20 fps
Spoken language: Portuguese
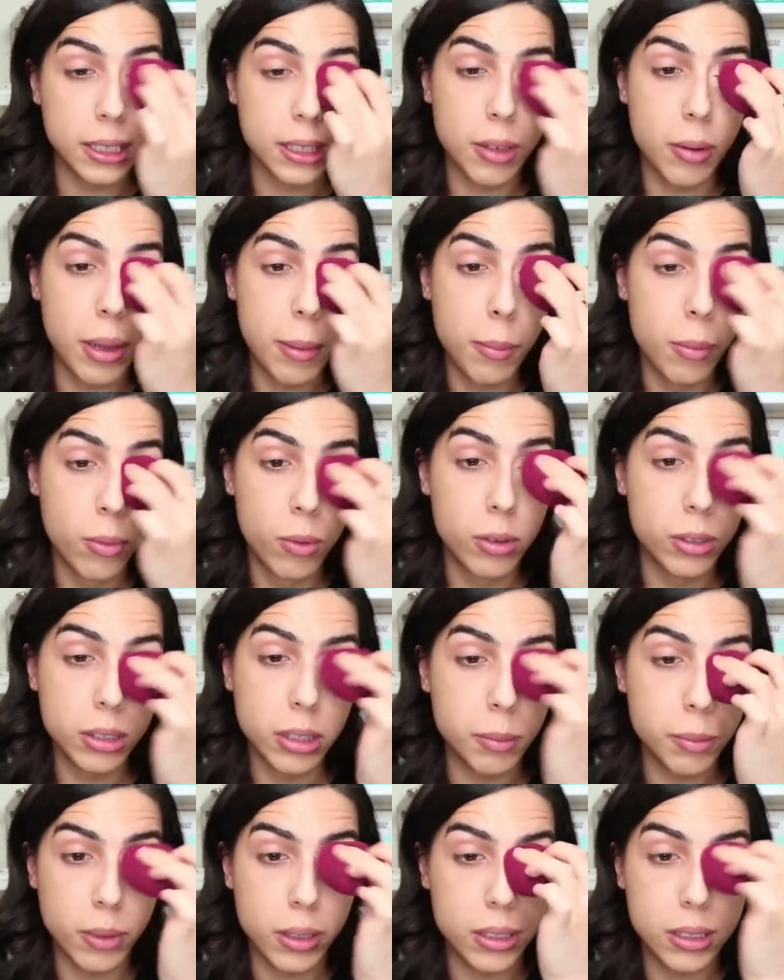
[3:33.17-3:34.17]
Então é
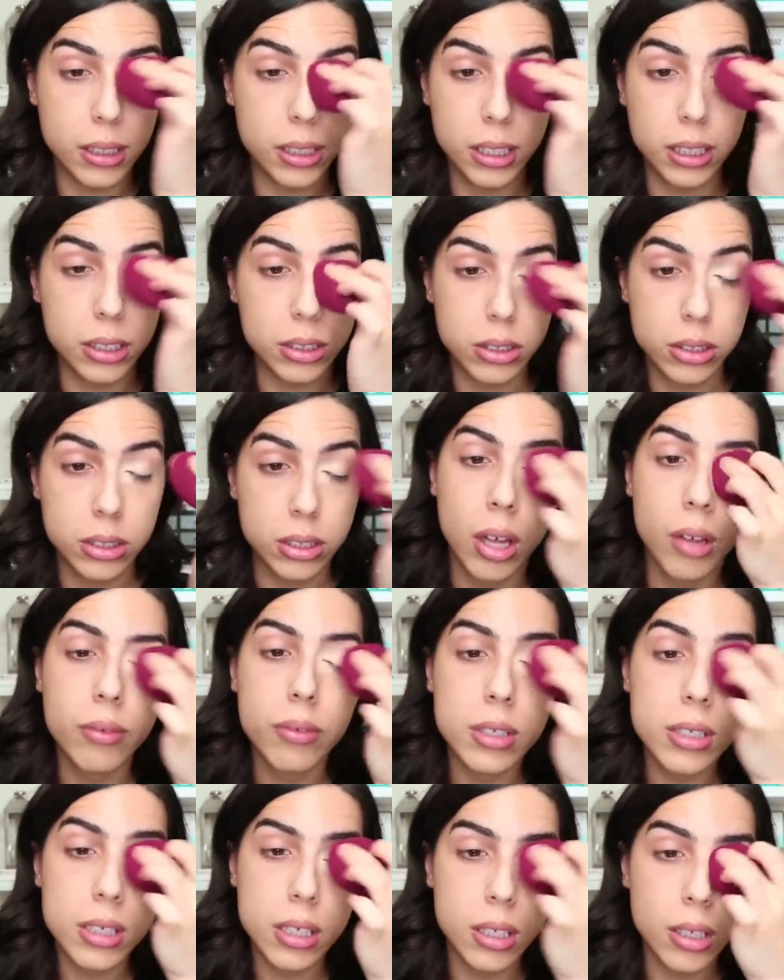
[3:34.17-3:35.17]
muito importante
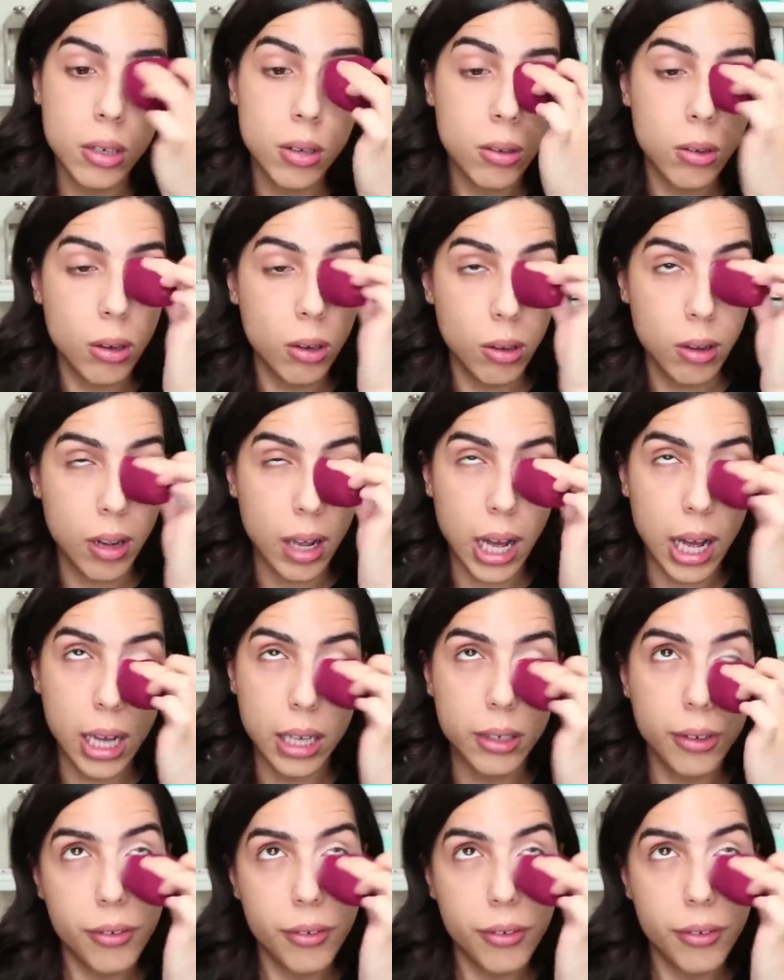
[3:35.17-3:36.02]
você não colocar,